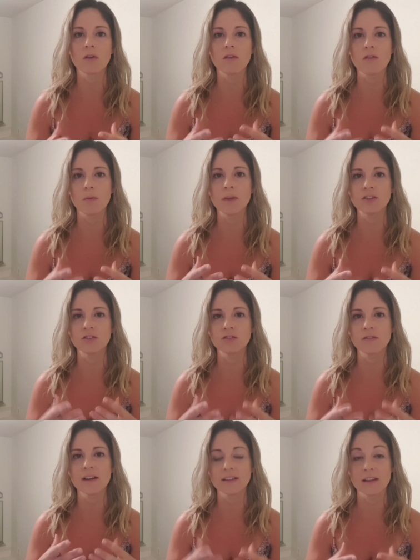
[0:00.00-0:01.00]
provavelmente a
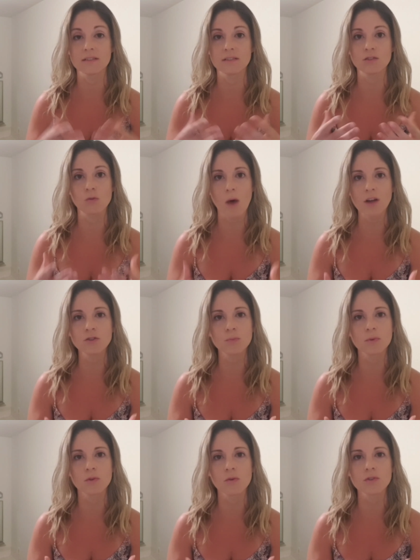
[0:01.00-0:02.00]
gente vai ter esses quatro
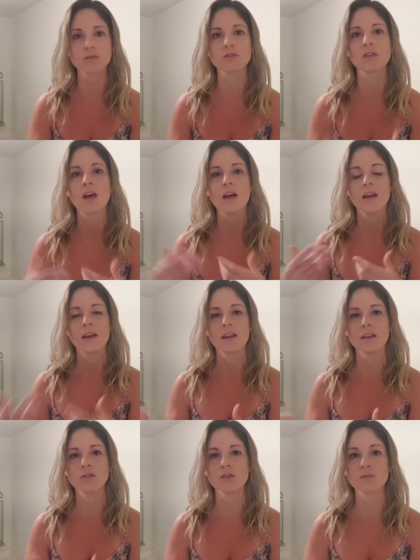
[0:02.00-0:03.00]
pilotos
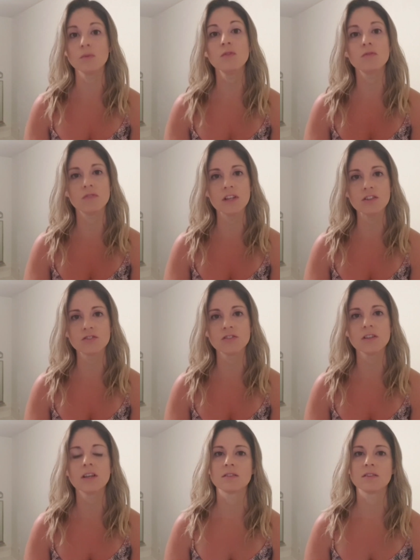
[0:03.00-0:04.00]
em
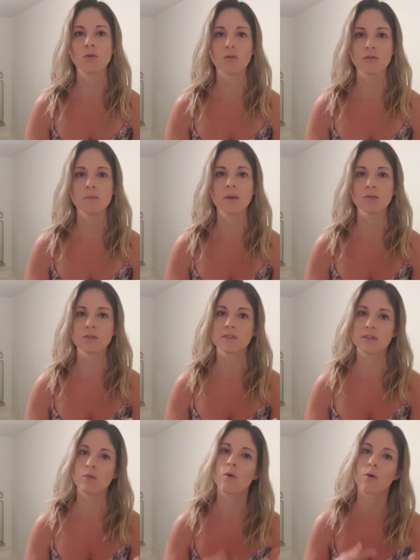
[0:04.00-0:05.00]
2020, se confirmando
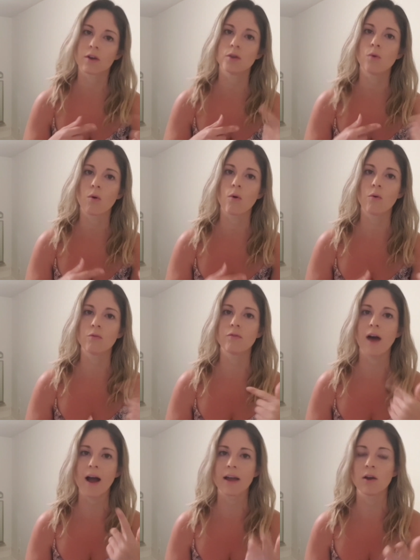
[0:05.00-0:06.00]
se o, que o Ocon
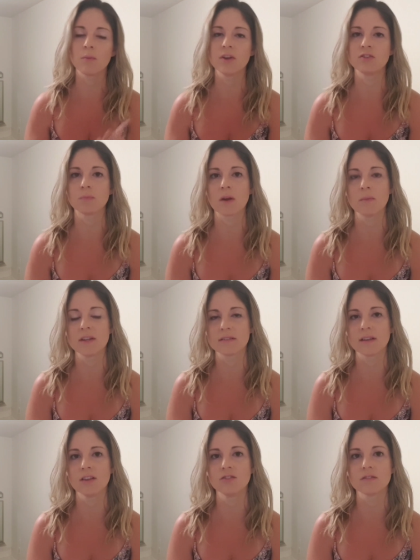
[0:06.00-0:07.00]
vai realmente para
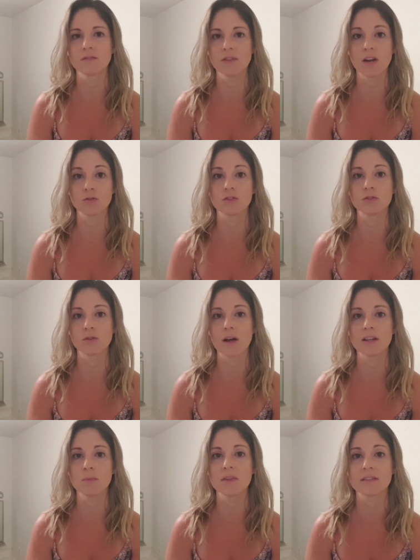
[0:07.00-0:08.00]
Mercedes, virar o
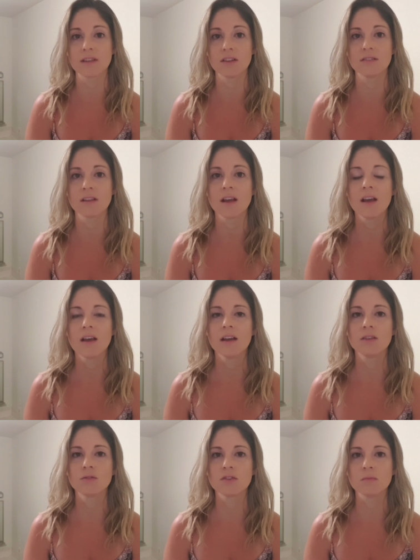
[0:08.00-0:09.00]
titular da Mercedes
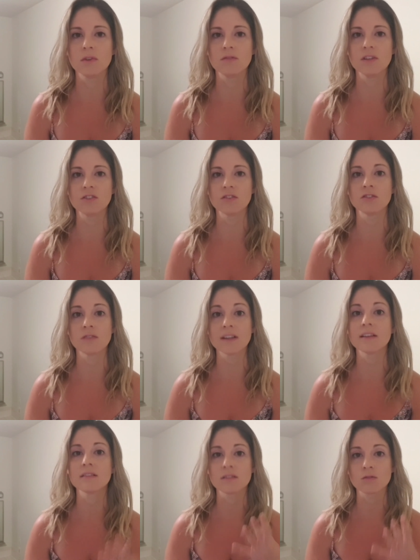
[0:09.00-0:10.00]
em 2020, a gente
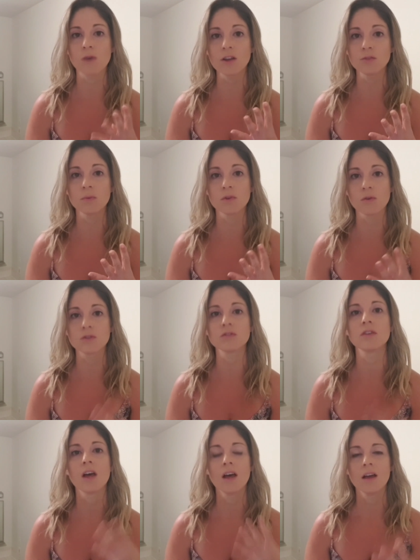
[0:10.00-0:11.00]
vai ter esses quatro
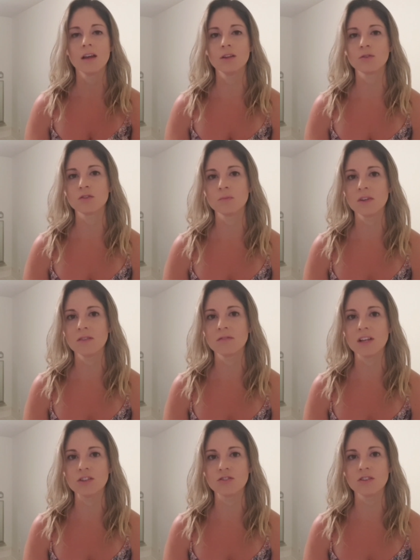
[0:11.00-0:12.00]
pilotos em
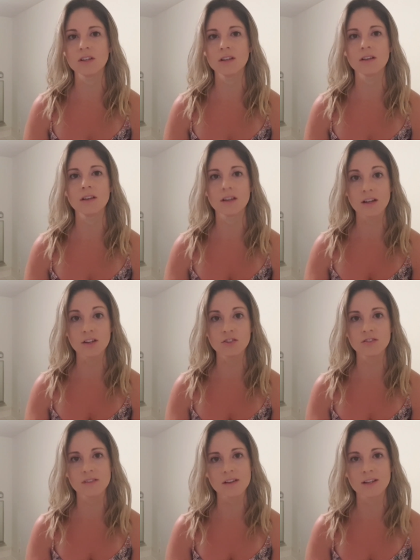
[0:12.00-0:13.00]
2020 em
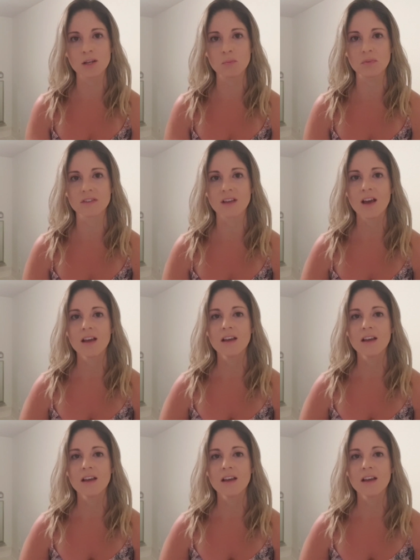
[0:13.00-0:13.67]
grandes equipes.